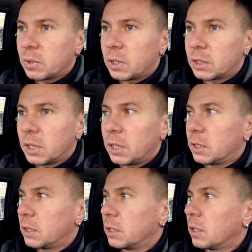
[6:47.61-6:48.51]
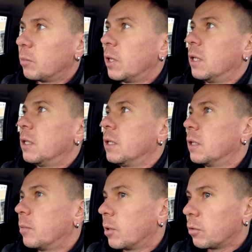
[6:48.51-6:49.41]
казалось я нормально. Я
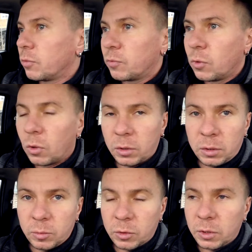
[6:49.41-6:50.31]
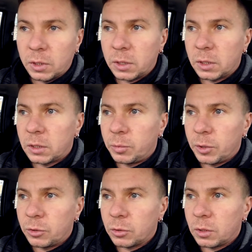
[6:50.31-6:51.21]
наоборот в город не мог ехать. И
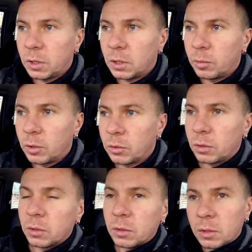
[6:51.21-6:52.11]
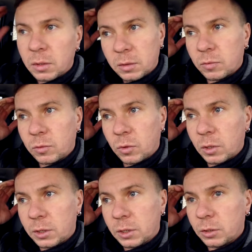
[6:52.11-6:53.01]
теперь что-то я наоборот в
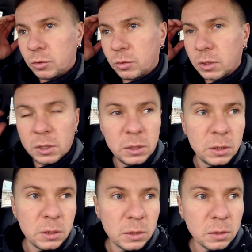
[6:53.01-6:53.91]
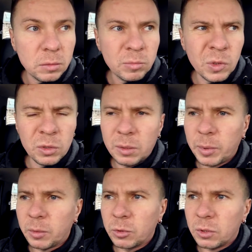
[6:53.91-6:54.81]
городе хочу находиться. Ну это
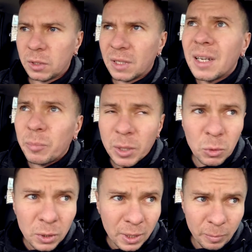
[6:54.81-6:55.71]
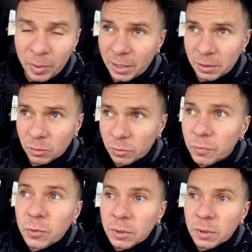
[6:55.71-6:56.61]
потому что такая погода опять. Вот,
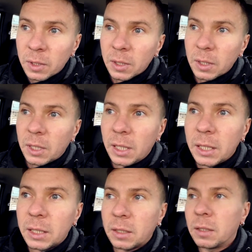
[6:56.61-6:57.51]
вот это